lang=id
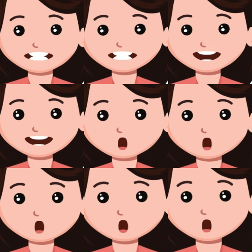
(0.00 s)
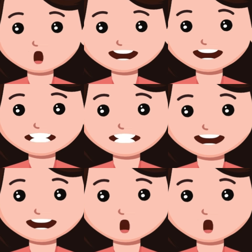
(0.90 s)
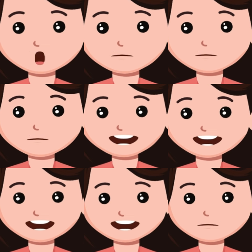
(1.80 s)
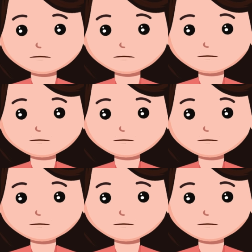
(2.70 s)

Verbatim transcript: tetapi yang satu mengkhianati